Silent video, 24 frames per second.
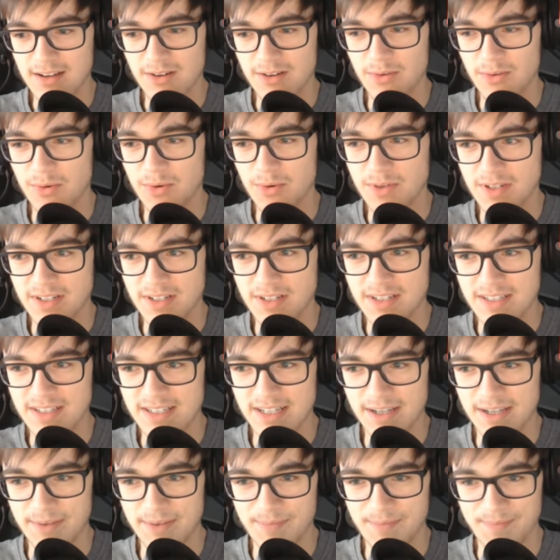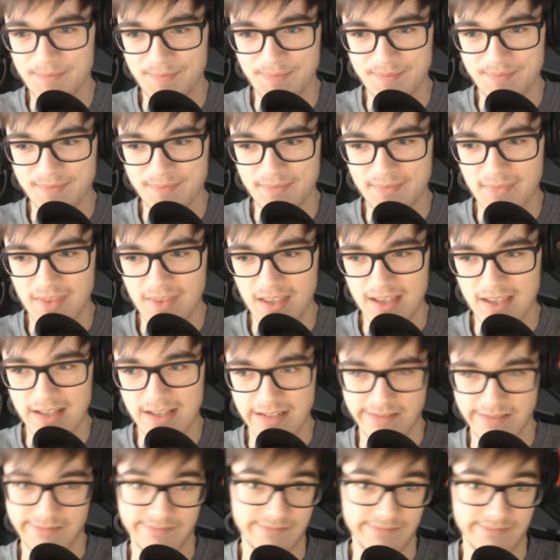Und, ähm,
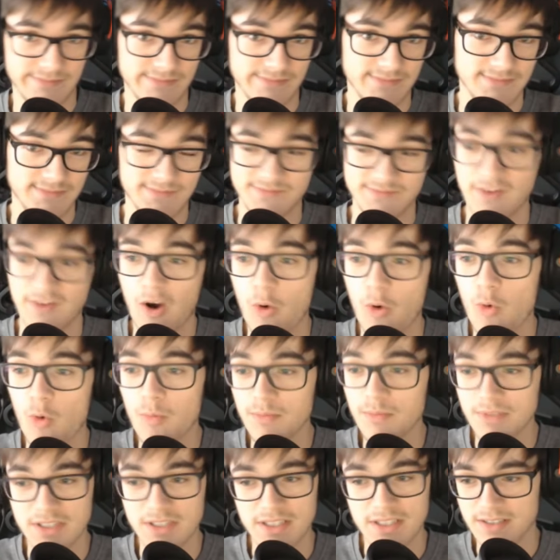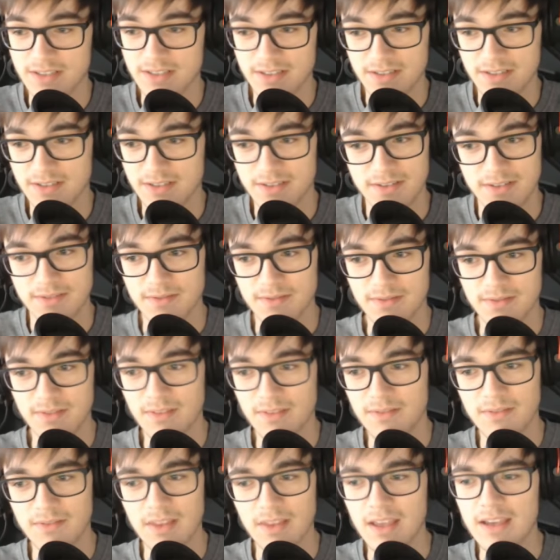warum? Ich, ich, ich,
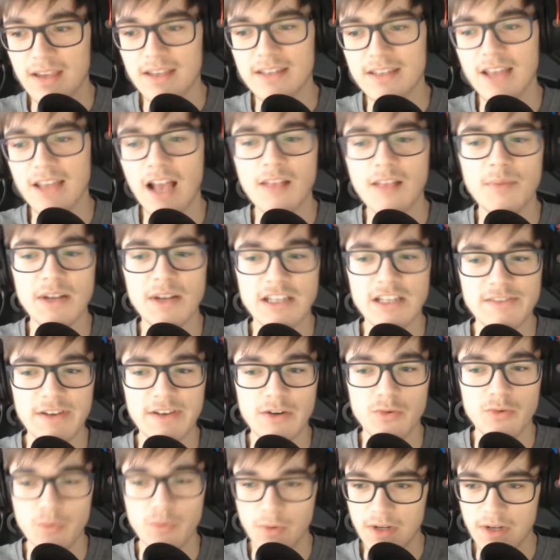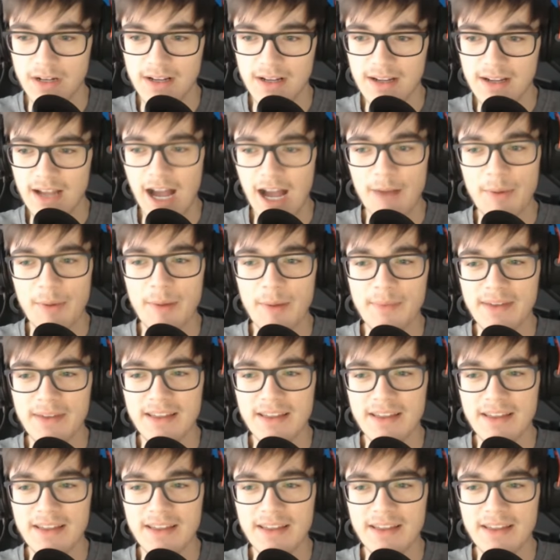ich dachte mir, das wäre cool. Aber ich,